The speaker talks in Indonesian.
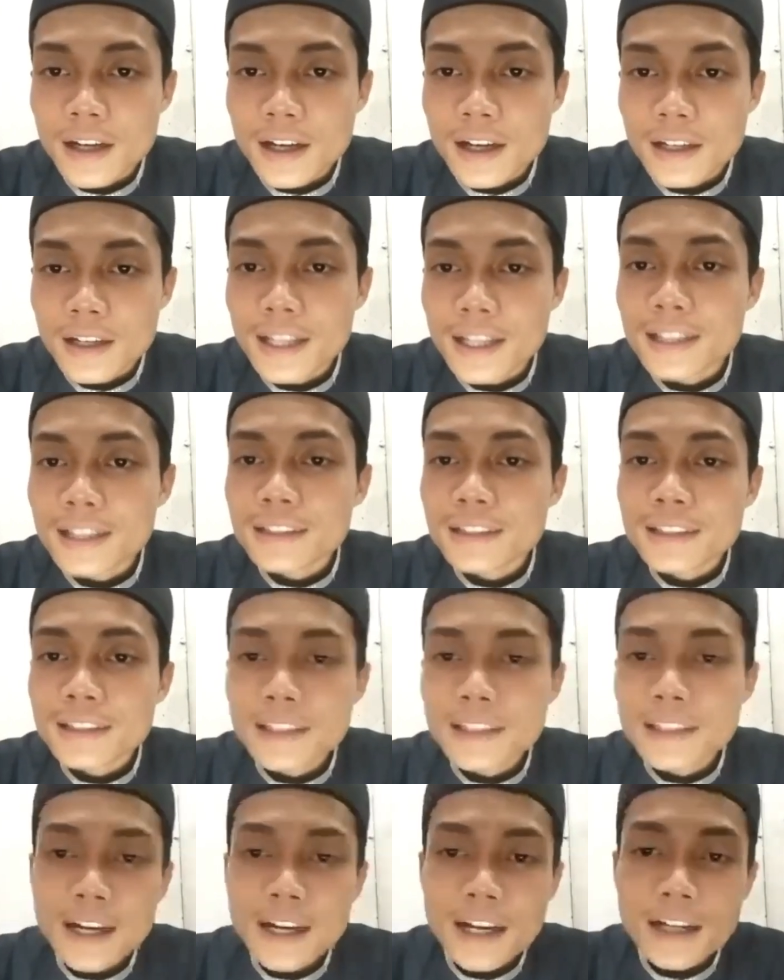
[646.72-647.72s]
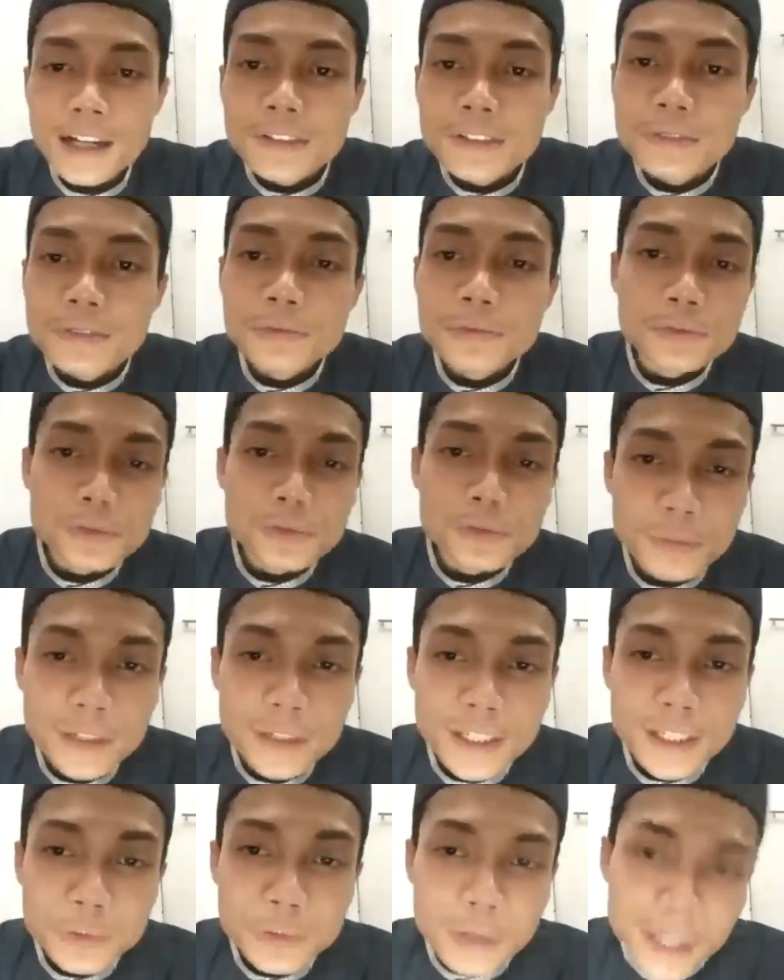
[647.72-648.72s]
nanti akan sujud
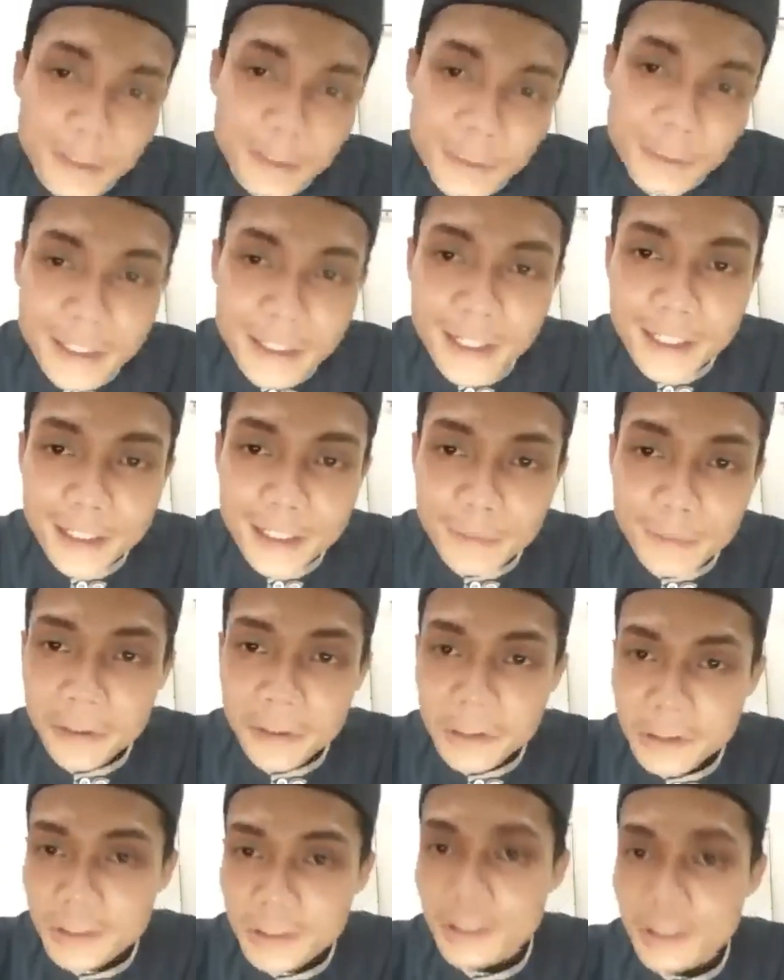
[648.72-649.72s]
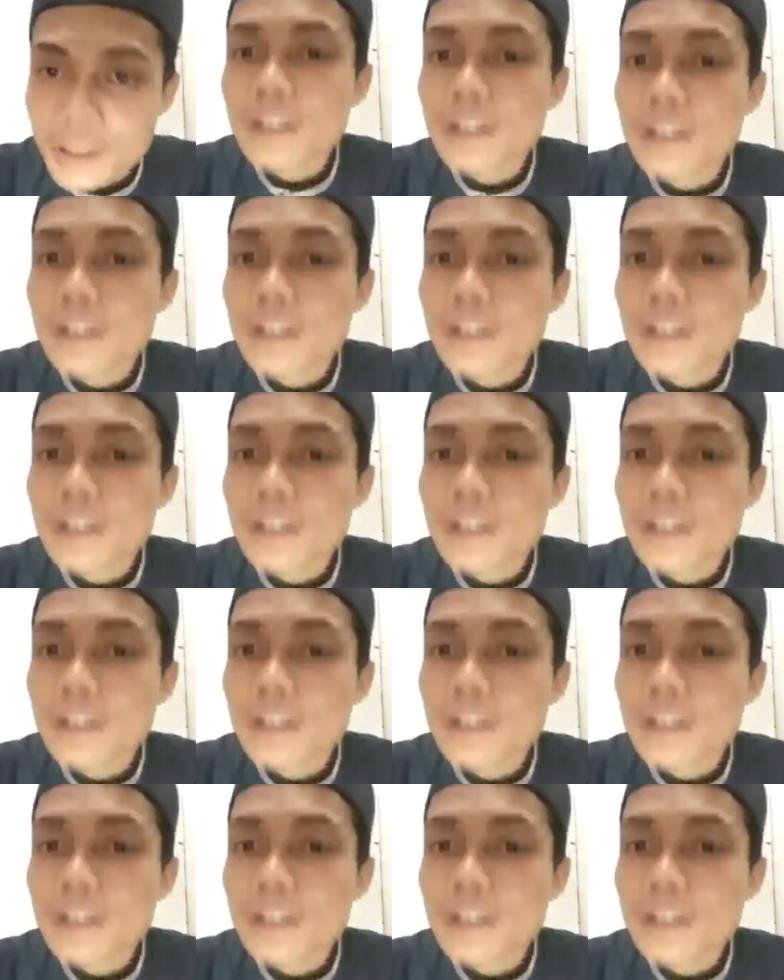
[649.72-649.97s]
begitu lama di hadapan Allah,